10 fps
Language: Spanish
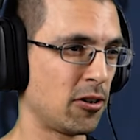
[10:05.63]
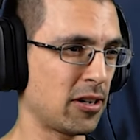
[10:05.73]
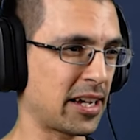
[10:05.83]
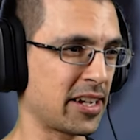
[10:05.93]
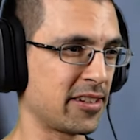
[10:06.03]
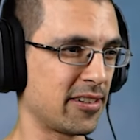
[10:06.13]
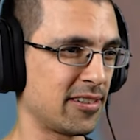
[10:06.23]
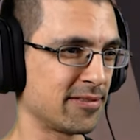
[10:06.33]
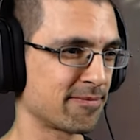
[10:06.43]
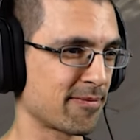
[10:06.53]
Hola
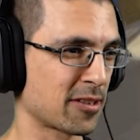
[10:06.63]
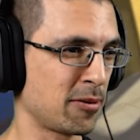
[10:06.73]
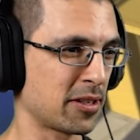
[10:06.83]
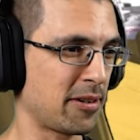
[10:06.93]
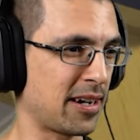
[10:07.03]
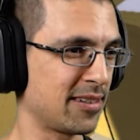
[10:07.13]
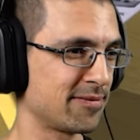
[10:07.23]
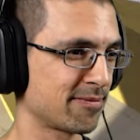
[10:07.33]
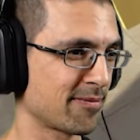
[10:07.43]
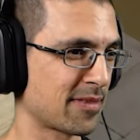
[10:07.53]
querido, ¿cómo te va? Ah, terre,